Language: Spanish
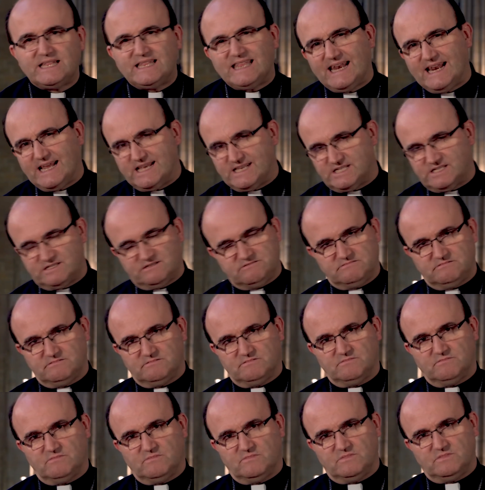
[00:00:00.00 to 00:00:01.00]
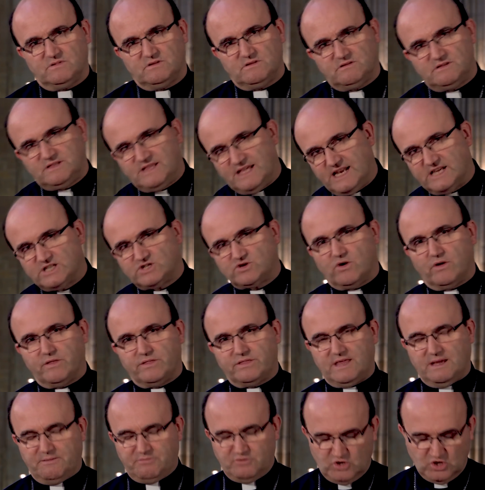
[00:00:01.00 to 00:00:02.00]
tres, tres
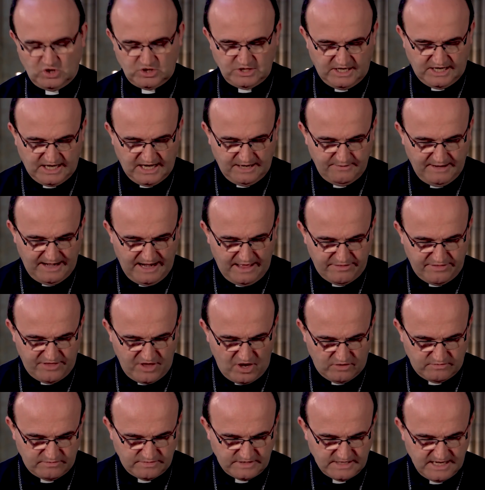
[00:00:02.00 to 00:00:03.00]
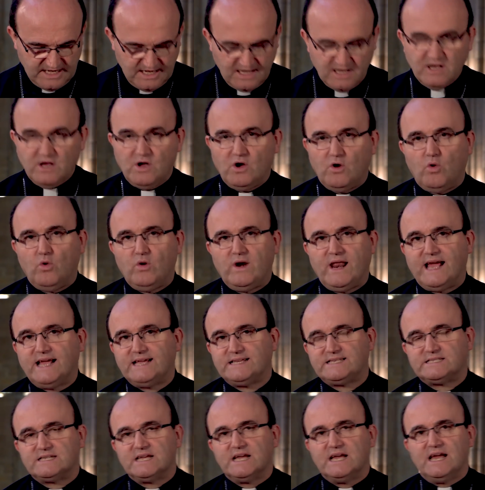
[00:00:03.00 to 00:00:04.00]
conceptos de revelación. Una
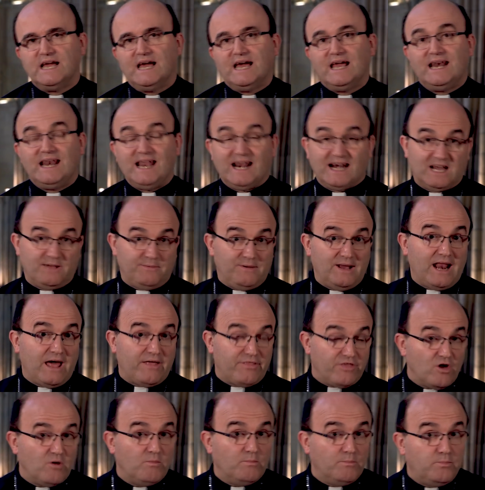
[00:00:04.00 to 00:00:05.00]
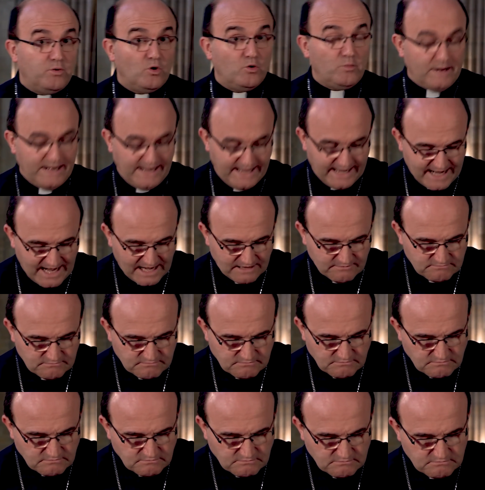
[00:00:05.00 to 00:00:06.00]
es la revelación pública,
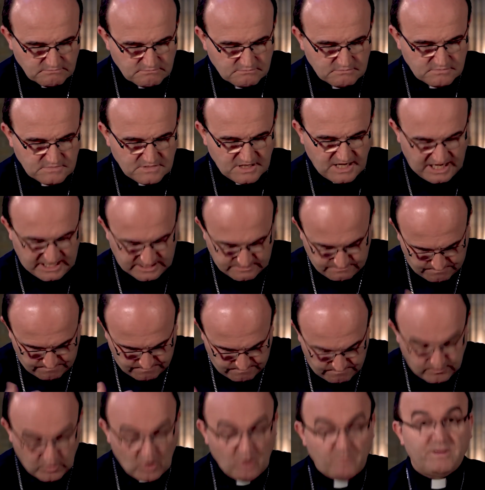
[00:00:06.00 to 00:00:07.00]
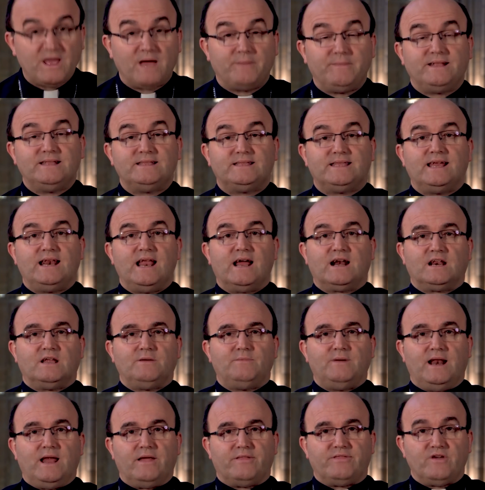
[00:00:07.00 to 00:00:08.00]
que es propiamente la
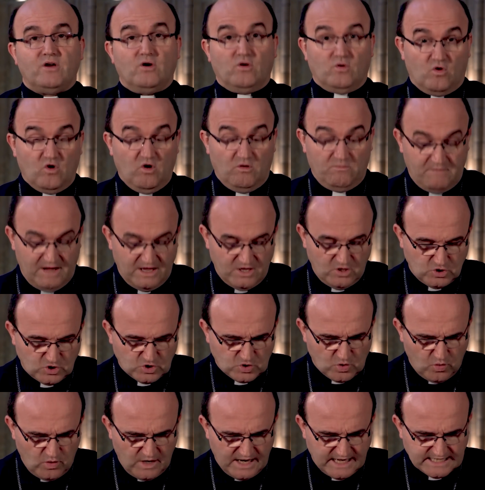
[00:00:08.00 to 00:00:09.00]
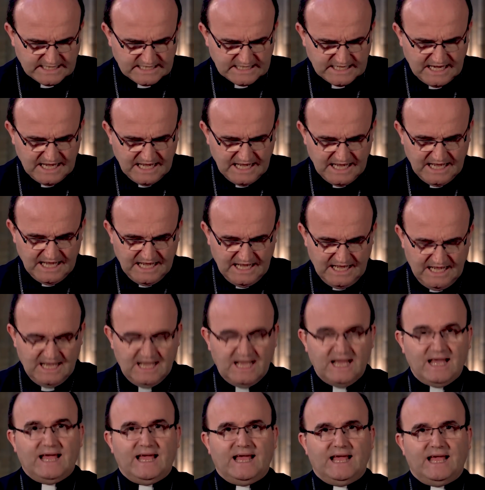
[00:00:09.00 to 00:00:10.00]
revelación con mayúsculas,
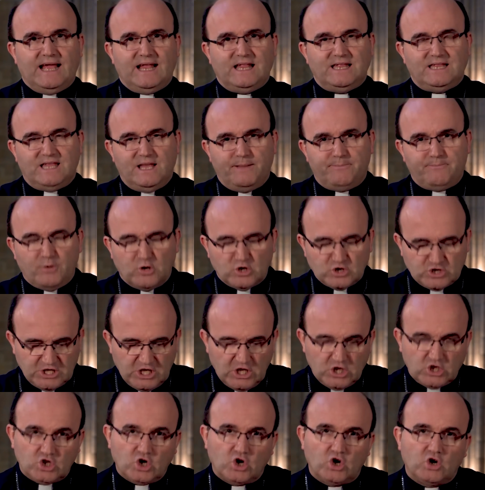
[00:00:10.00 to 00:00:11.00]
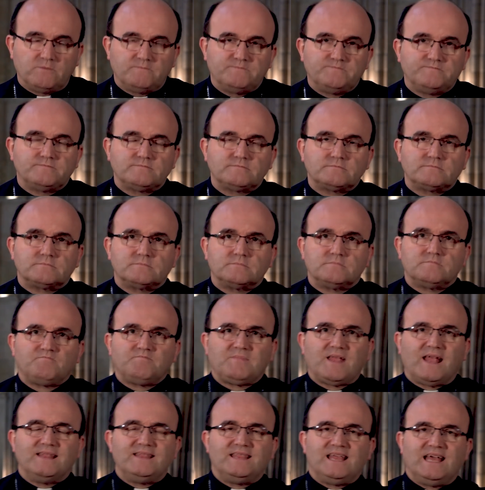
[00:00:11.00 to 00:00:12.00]
el depósito
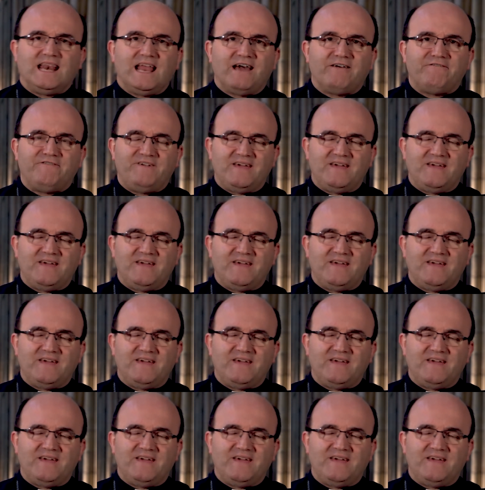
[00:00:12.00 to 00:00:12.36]
de la